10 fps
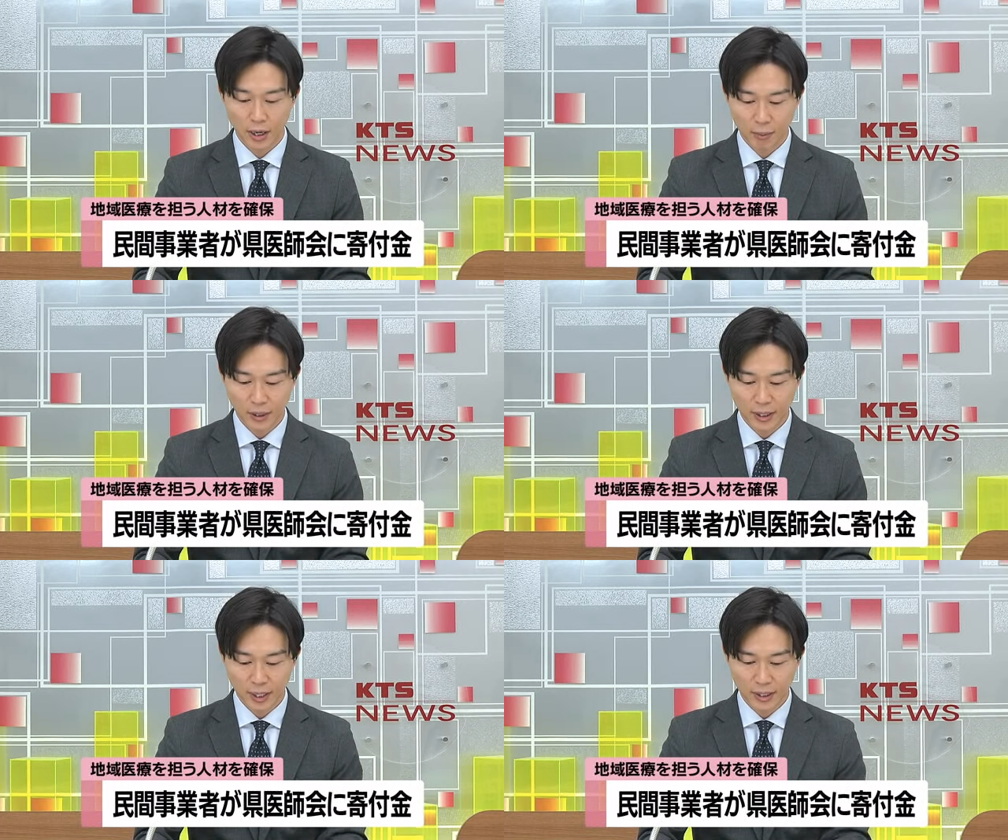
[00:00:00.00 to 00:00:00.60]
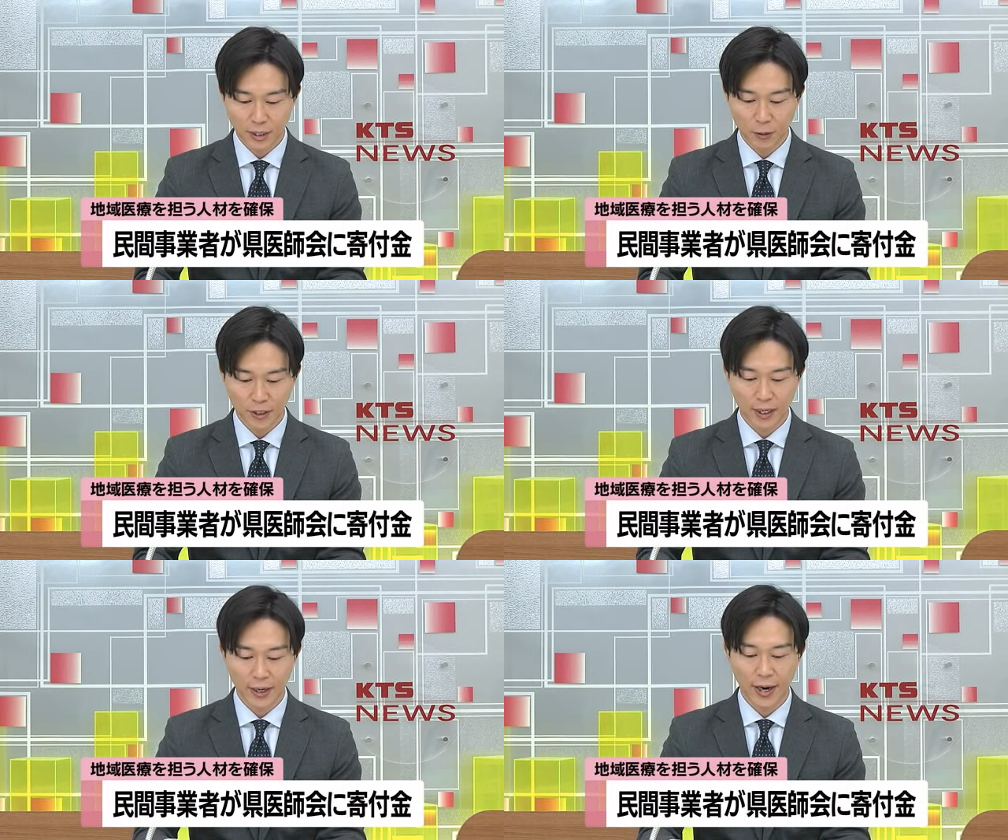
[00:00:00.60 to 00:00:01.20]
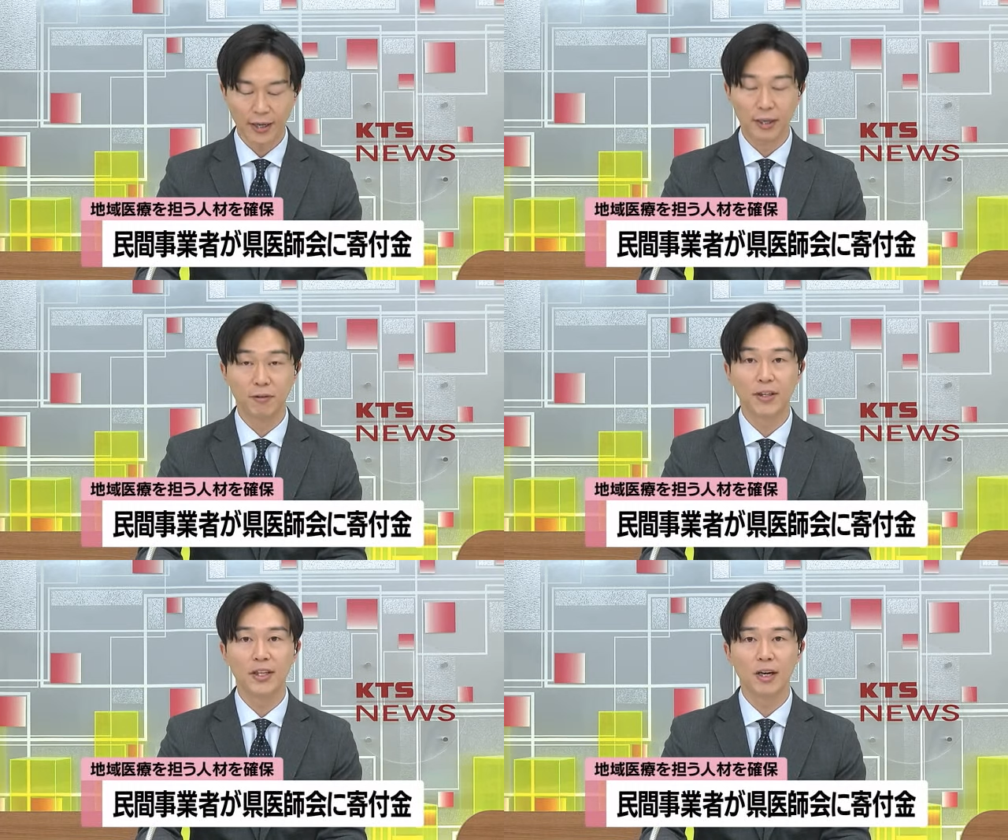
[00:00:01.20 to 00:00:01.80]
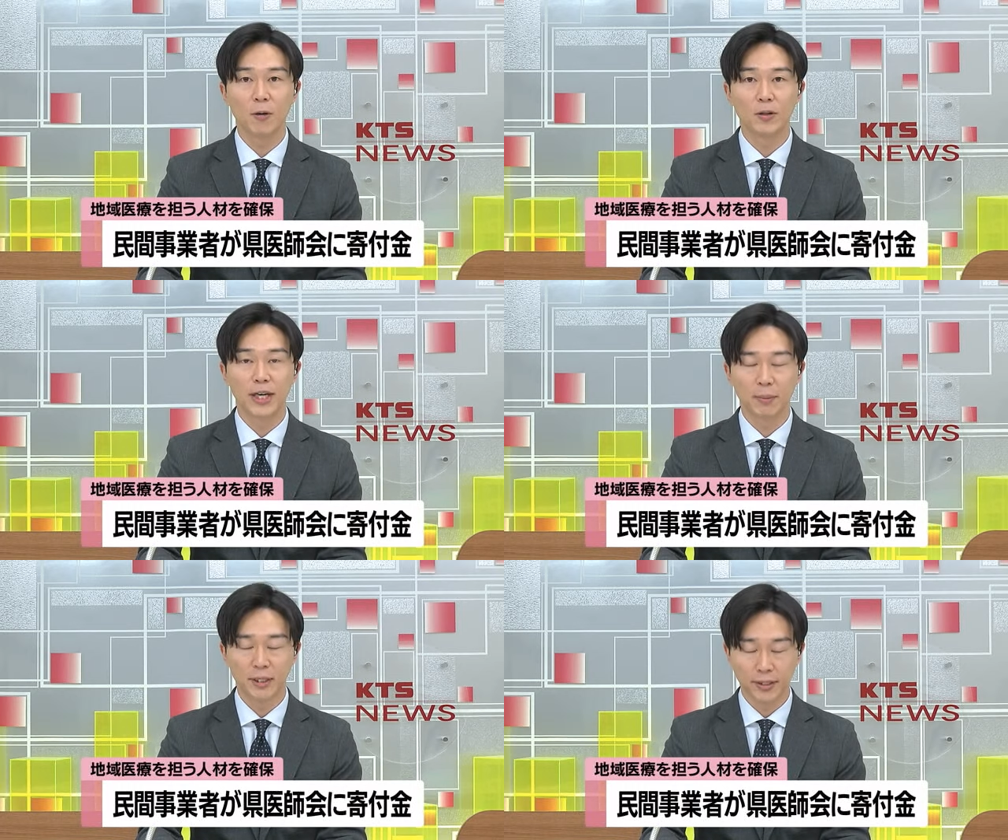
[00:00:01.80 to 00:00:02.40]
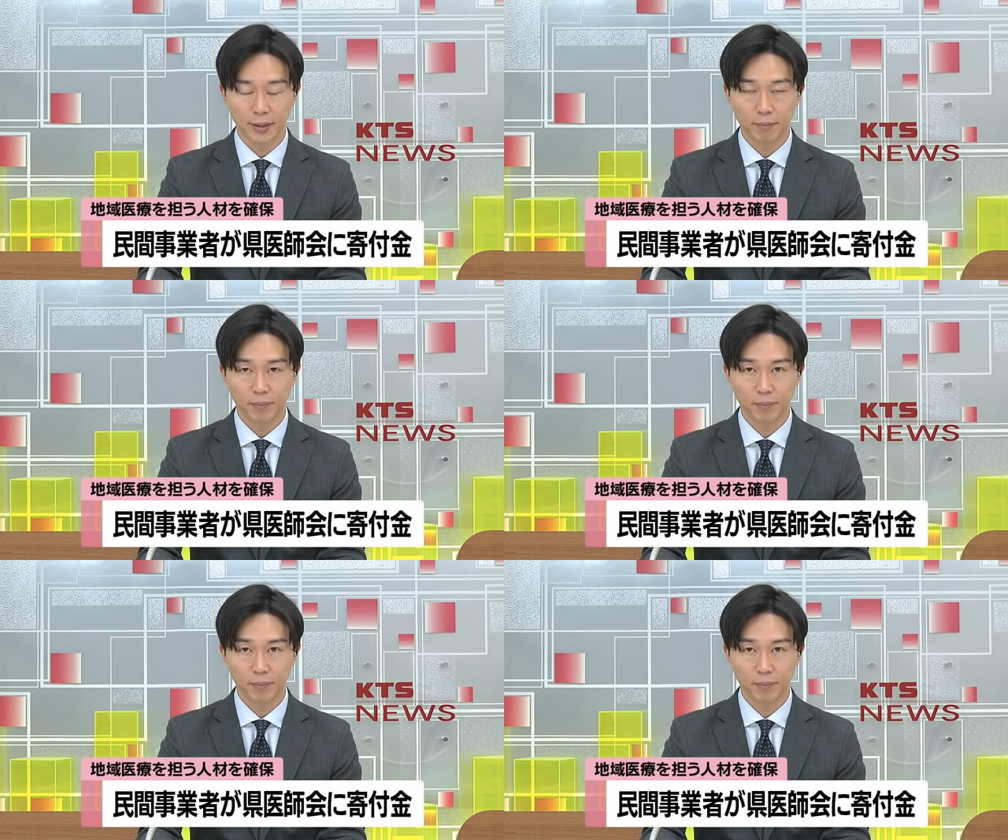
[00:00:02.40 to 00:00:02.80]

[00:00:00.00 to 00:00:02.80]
民間事業者から寄付金が贈られました。